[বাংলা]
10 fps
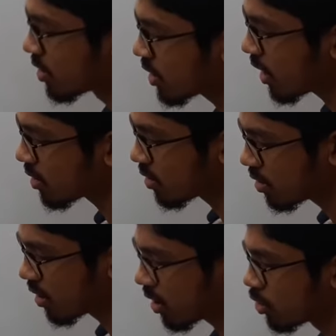সাত
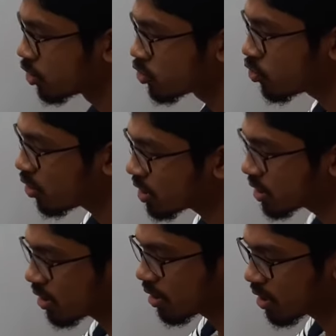না
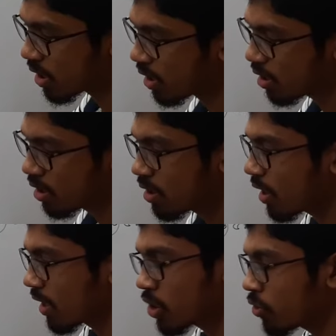চুরাশি টাকা না
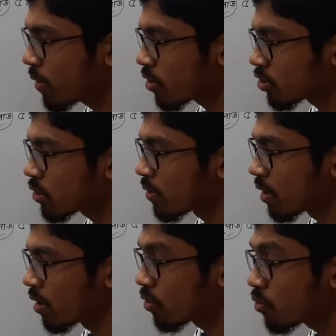এটাও বের করতে হবে
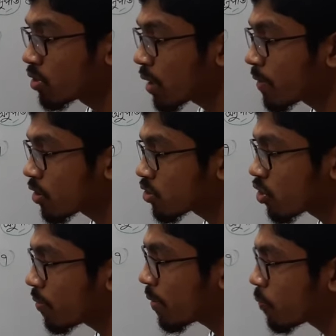না কোনটা বের করতে
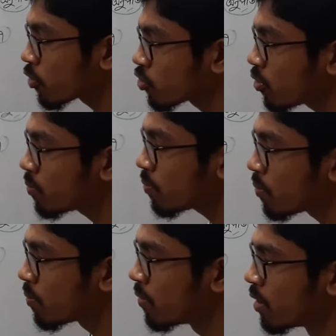হবে
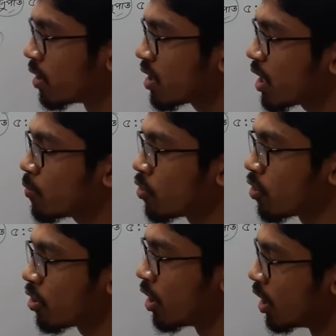প্রথমটির মূল্য
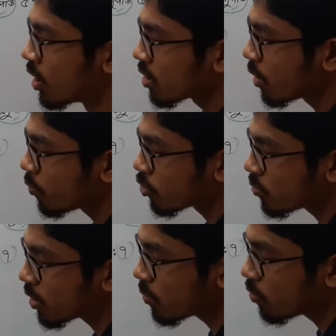তাহলে
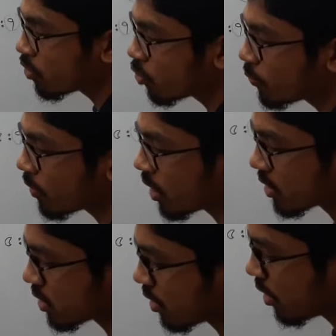প্রথমটির মূল্য উপরে
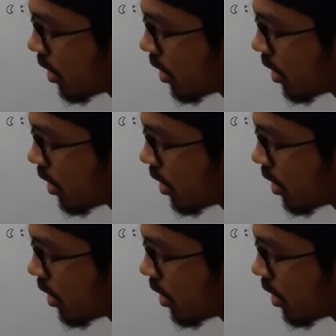আসবে